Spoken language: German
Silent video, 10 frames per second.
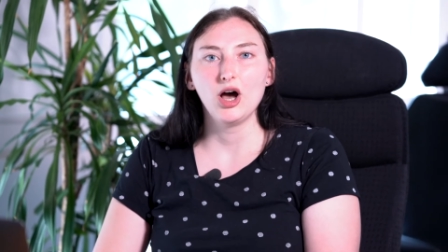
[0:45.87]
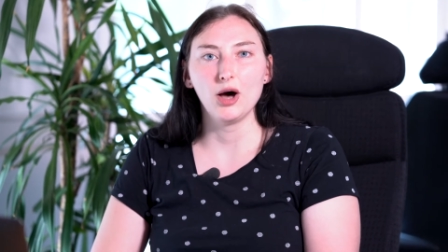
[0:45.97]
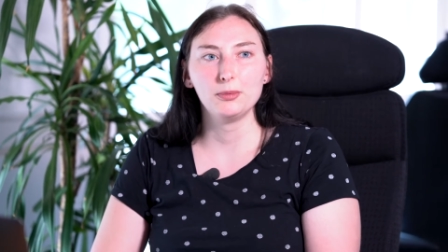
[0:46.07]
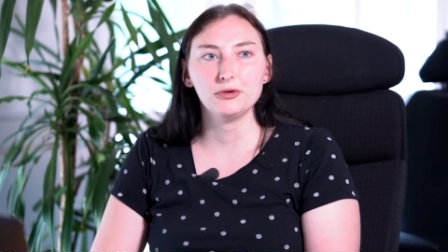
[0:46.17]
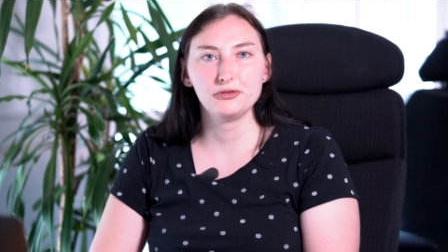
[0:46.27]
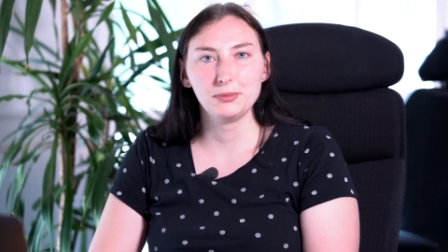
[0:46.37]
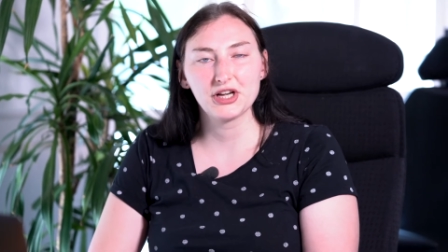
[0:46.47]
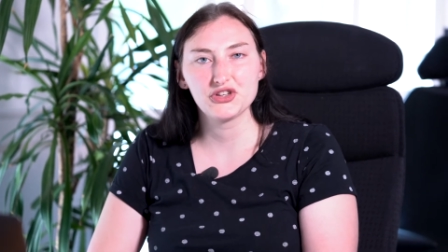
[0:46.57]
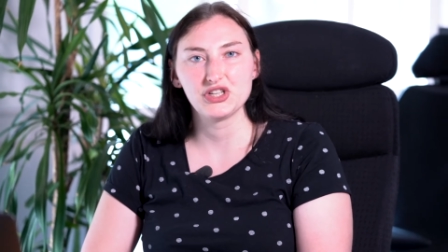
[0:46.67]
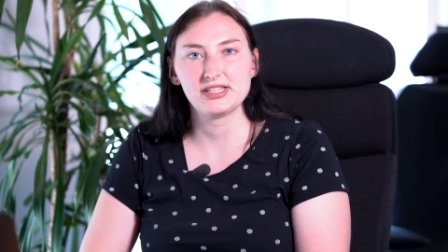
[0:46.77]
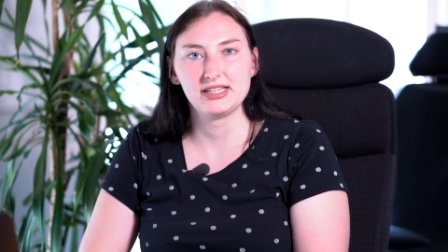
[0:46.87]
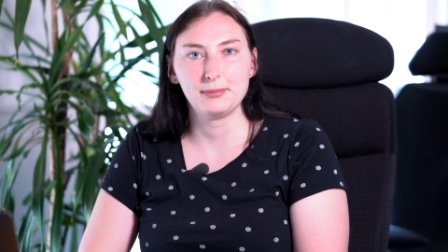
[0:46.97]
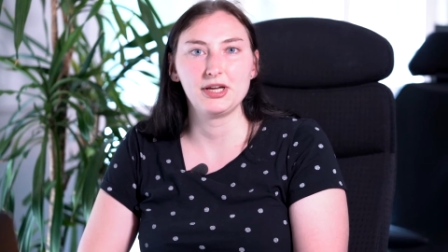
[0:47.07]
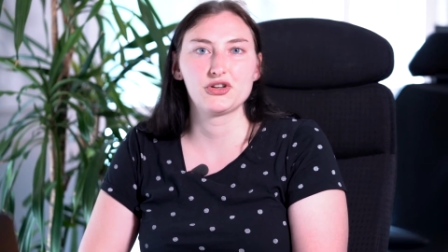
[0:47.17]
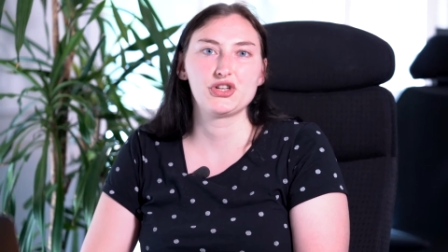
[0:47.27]
aber für mich ist jetzt in
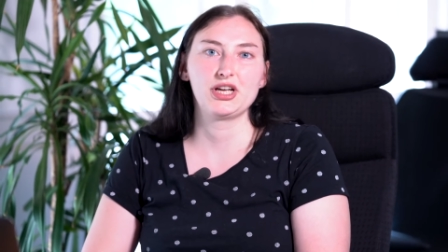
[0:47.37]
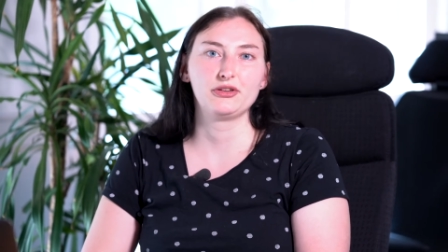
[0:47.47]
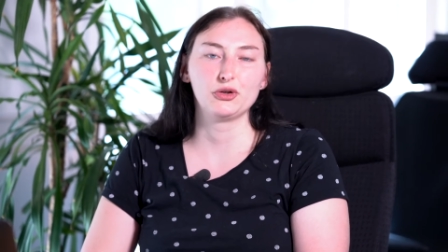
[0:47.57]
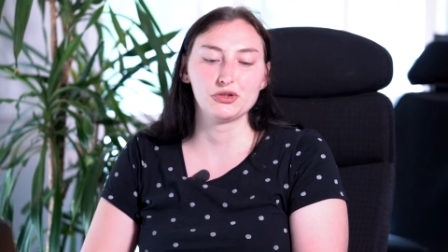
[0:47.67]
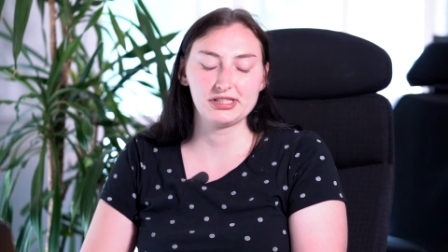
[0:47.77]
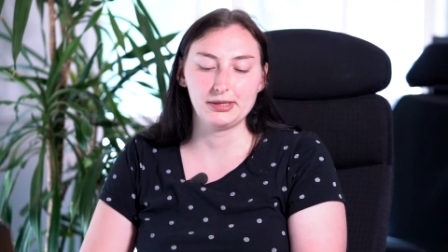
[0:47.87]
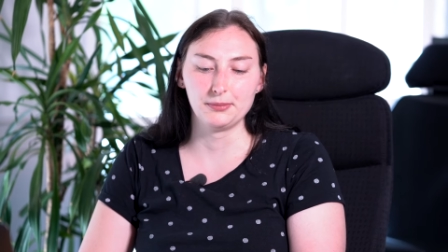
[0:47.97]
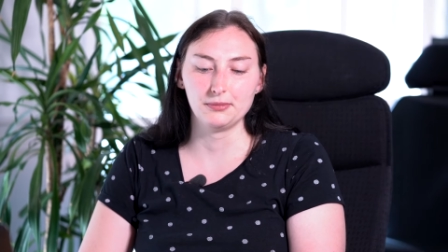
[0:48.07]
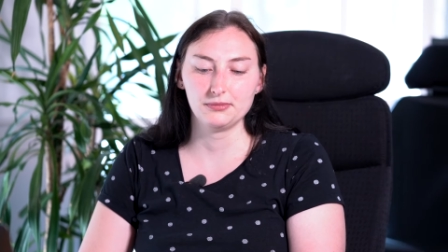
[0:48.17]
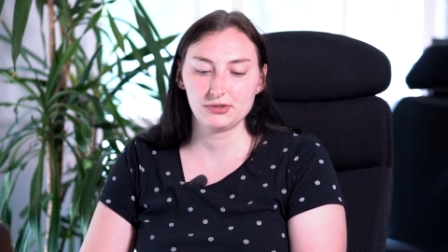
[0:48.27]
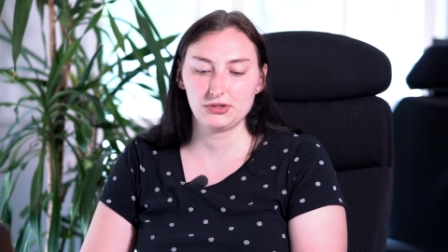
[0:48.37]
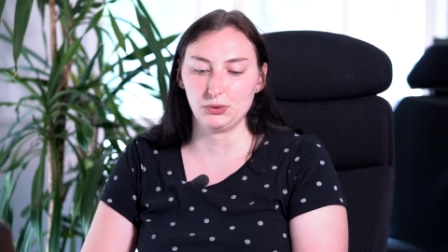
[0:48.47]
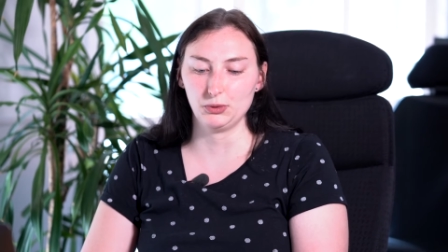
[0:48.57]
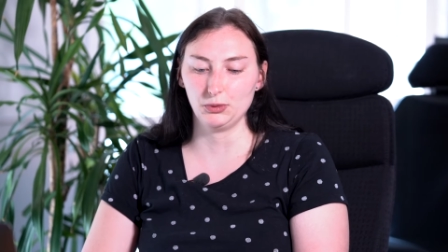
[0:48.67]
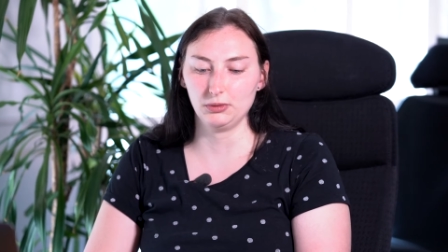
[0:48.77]
dem ersten Jahr trotzdem
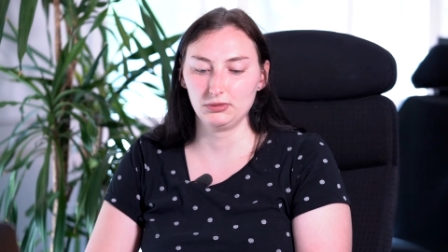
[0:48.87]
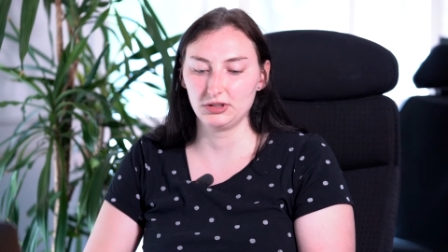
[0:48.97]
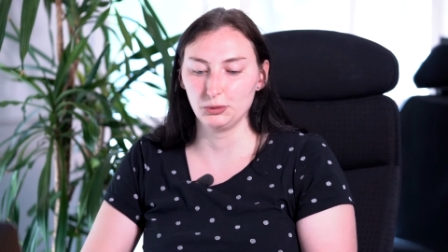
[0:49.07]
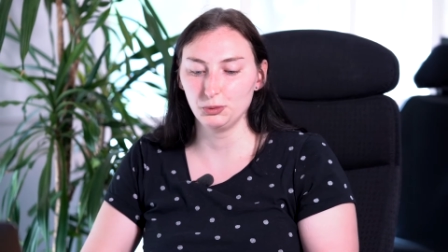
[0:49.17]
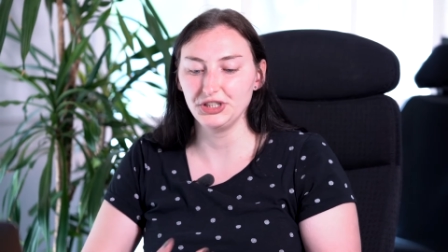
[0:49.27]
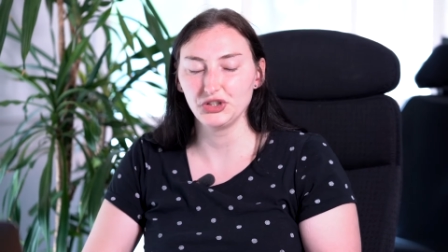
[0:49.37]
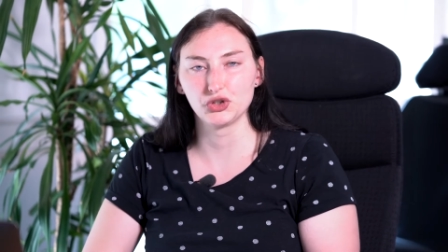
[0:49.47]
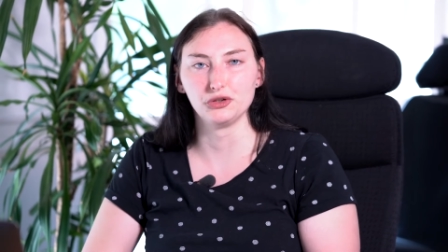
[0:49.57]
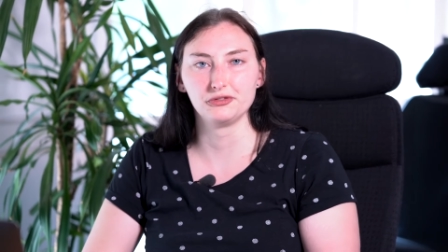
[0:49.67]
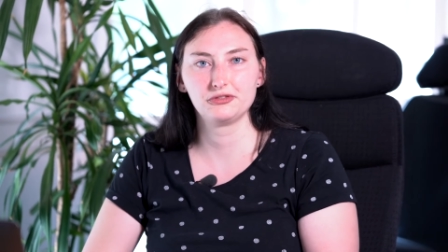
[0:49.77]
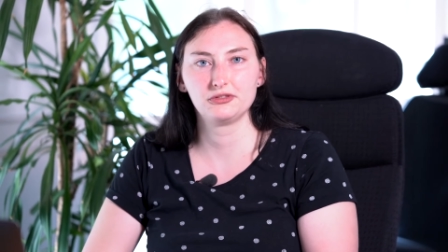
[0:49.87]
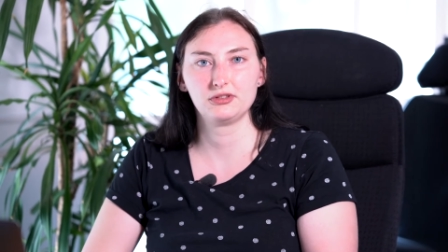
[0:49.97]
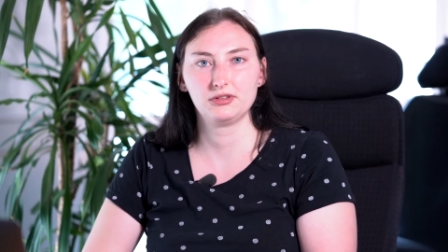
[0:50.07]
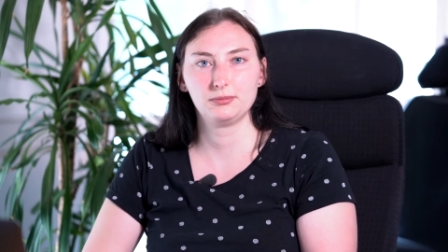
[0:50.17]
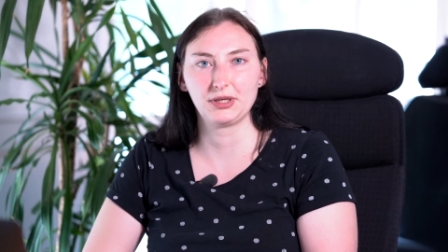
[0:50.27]
so der Unistoff
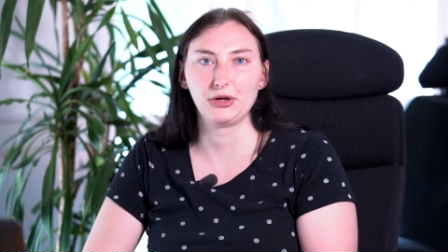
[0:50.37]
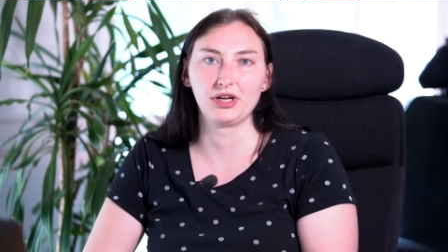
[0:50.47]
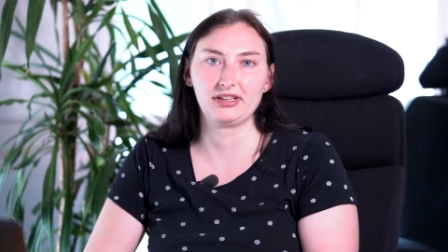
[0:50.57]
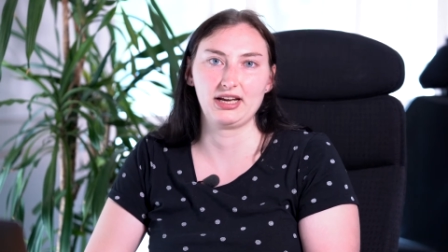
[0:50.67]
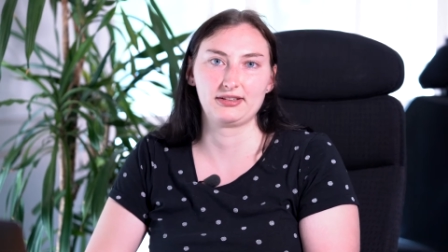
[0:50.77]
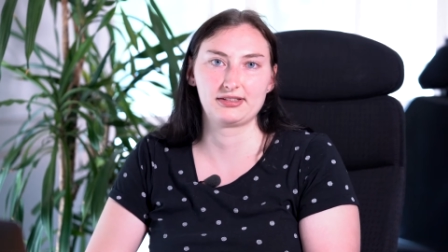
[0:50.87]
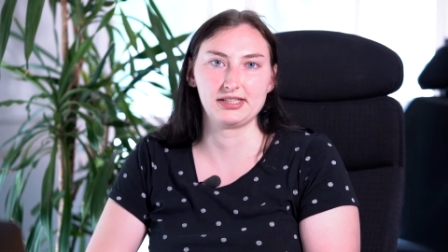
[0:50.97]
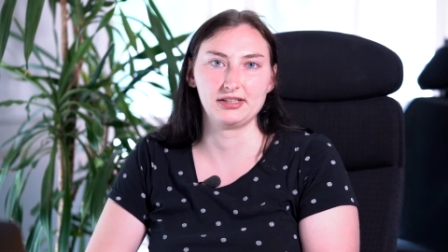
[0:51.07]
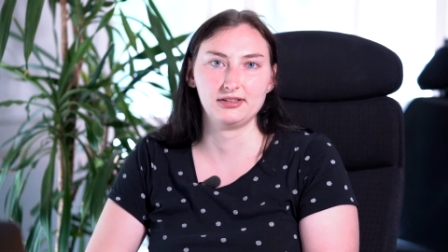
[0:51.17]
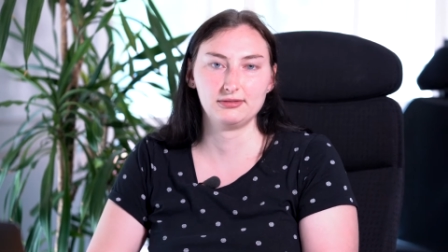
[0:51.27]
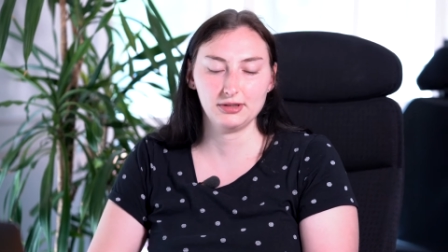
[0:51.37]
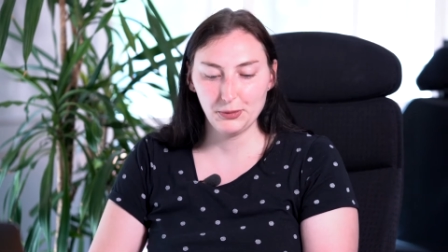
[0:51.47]
Priorität gewesen.